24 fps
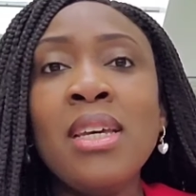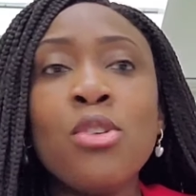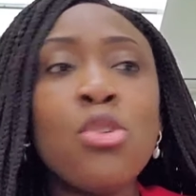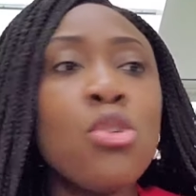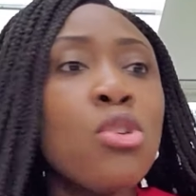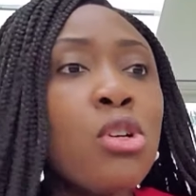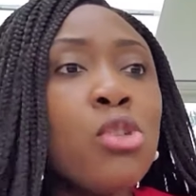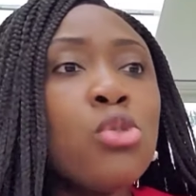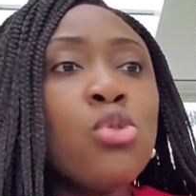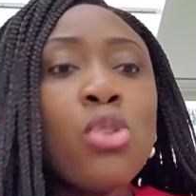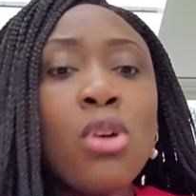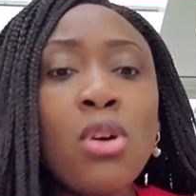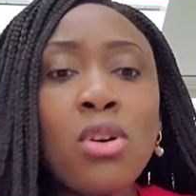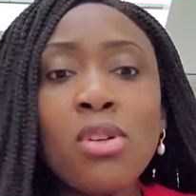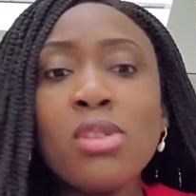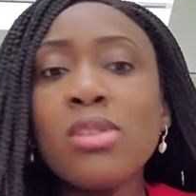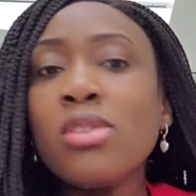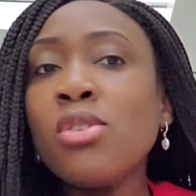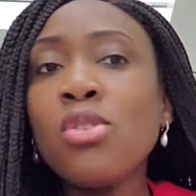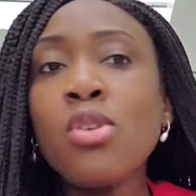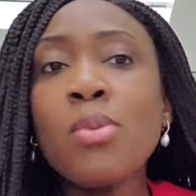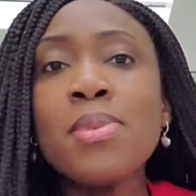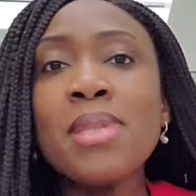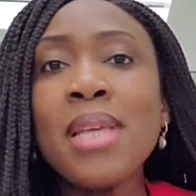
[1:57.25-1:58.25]
Que quand tu
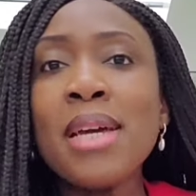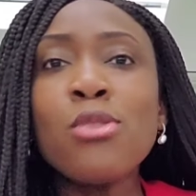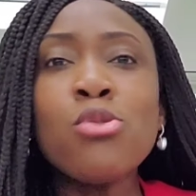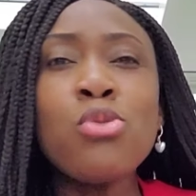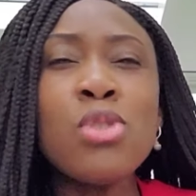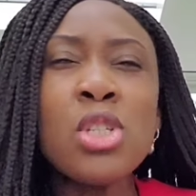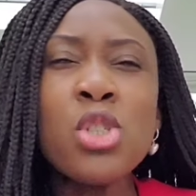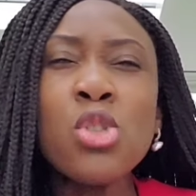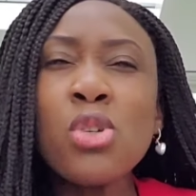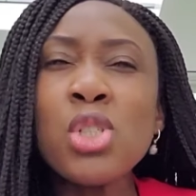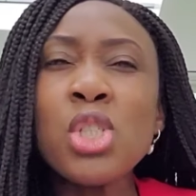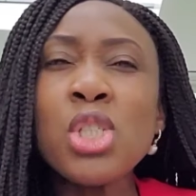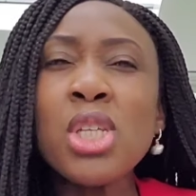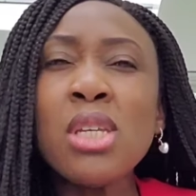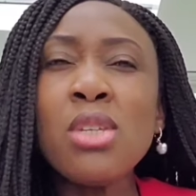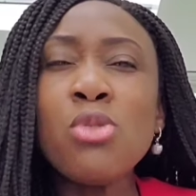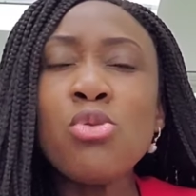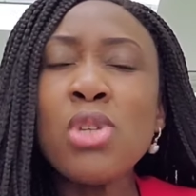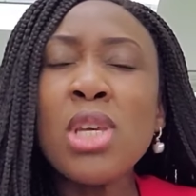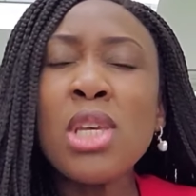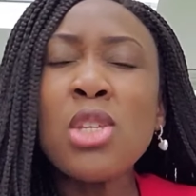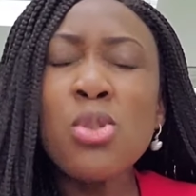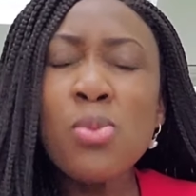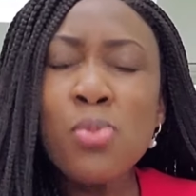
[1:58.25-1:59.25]
rencontres un obstacle, tu
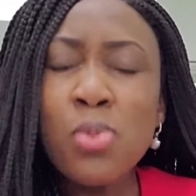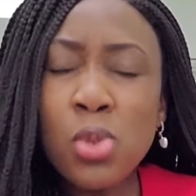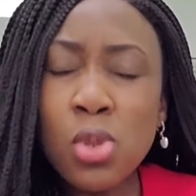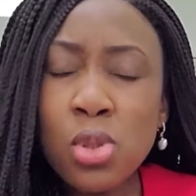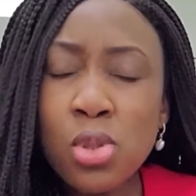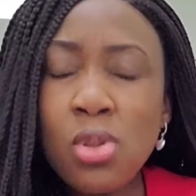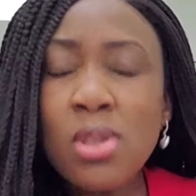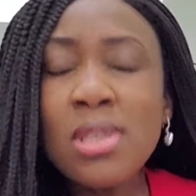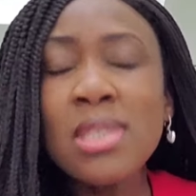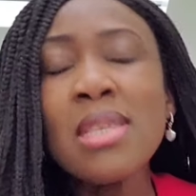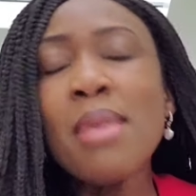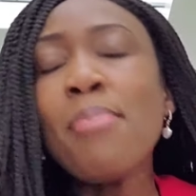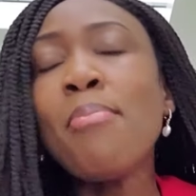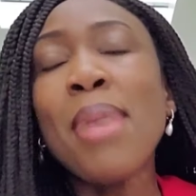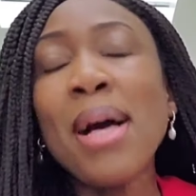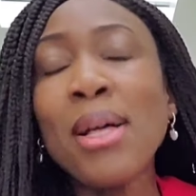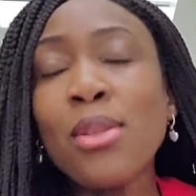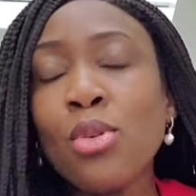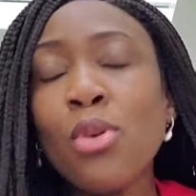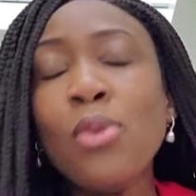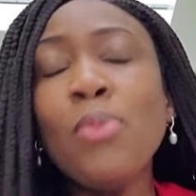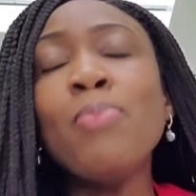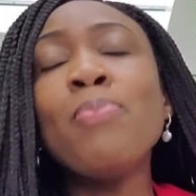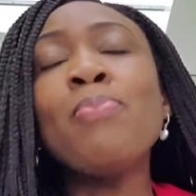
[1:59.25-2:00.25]
es, tu es censé,
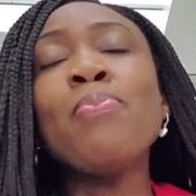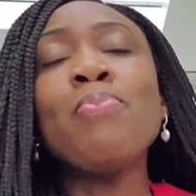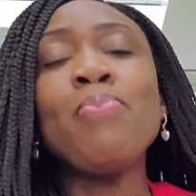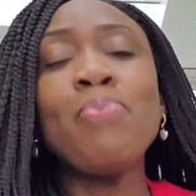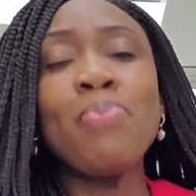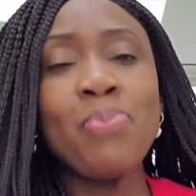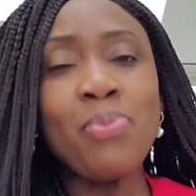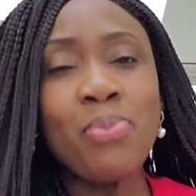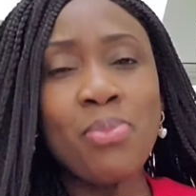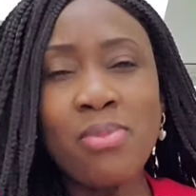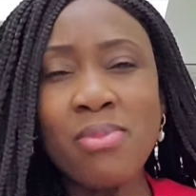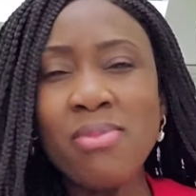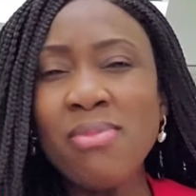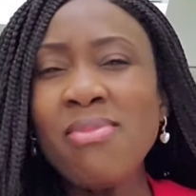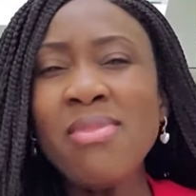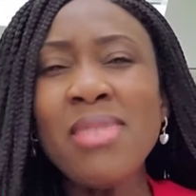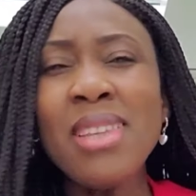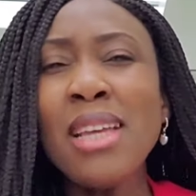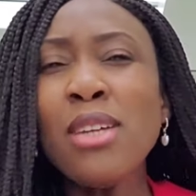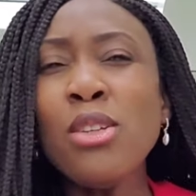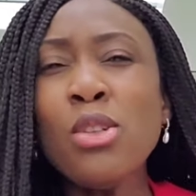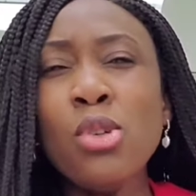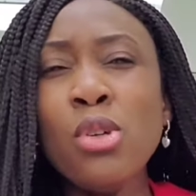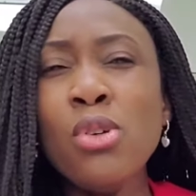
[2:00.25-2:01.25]
pardon,
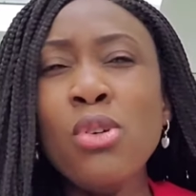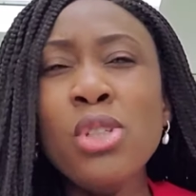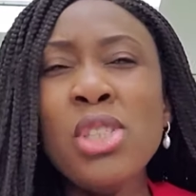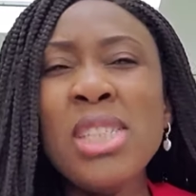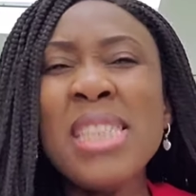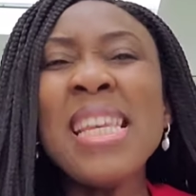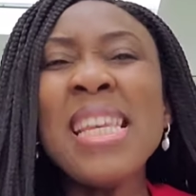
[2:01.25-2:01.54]
euh,